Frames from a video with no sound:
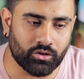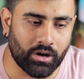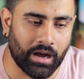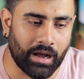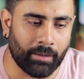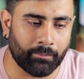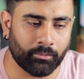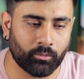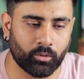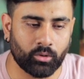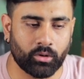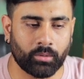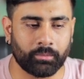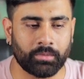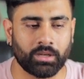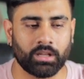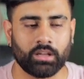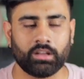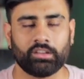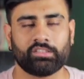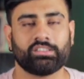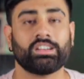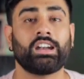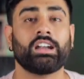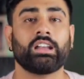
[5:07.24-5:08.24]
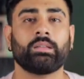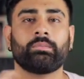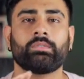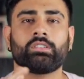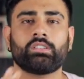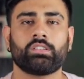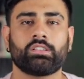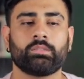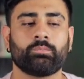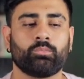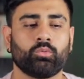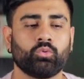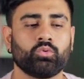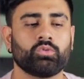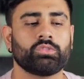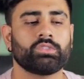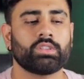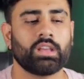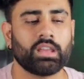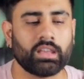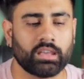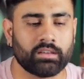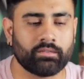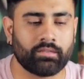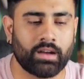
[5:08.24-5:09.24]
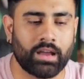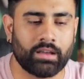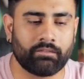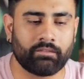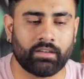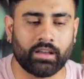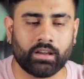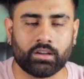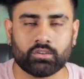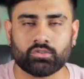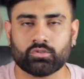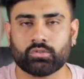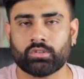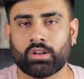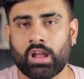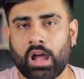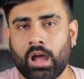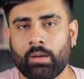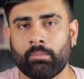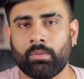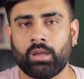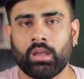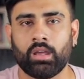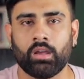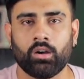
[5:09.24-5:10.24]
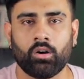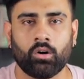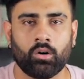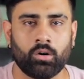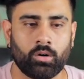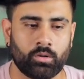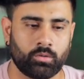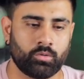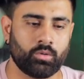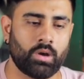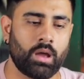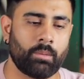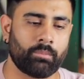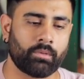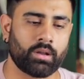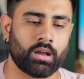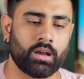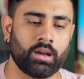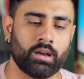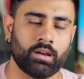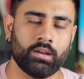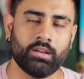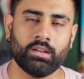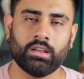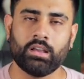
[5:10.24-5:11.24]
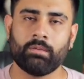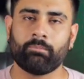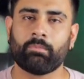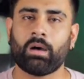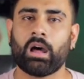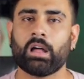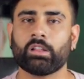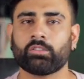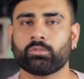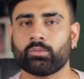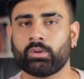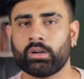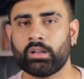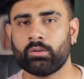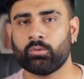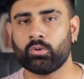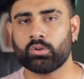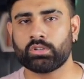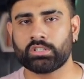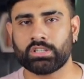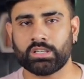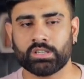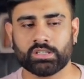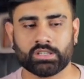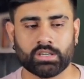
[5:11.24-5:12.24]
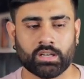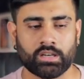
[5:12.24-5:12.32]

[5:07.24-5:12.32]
जो आपको हमने स्टार्टिंग में जैसे पूछता है कि वाईफाई का जो नाम है और जो आपका पासवर्ड है वो चेंज